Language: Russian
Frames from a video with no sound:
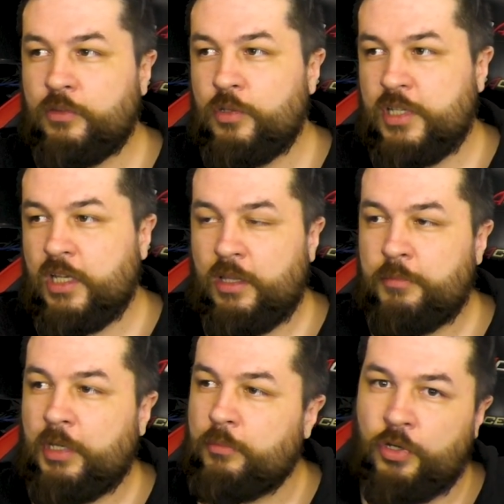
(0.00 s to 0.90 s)
то есть как на
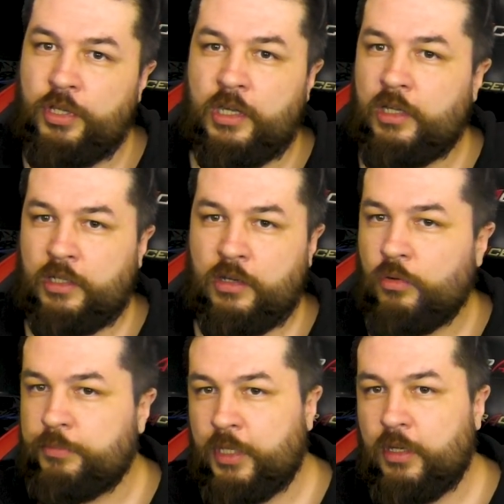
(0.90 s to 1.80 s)
мехмоде или на
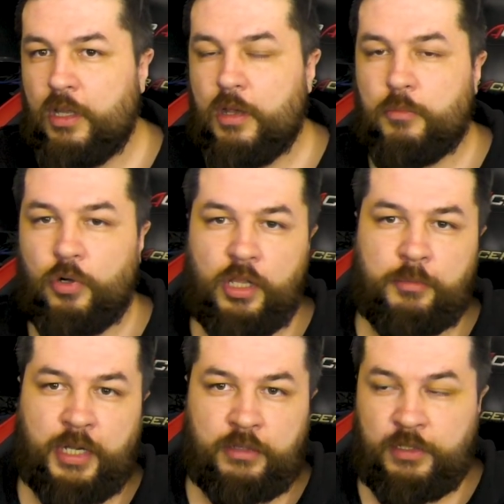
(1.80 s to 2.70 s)
каком-то более
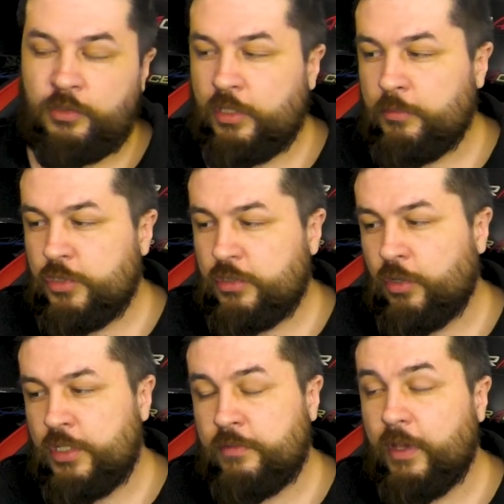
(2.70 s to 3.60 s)
продвинутом
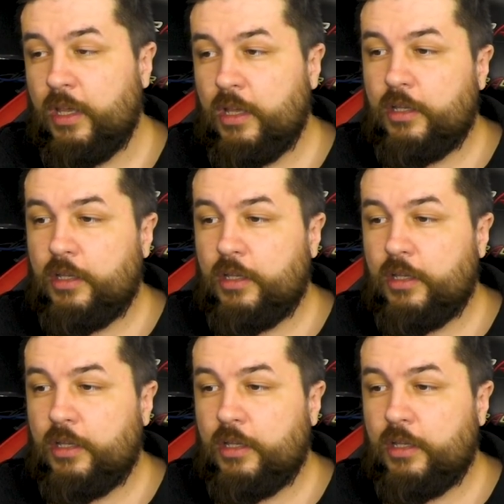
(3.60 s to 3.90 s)
устройстве.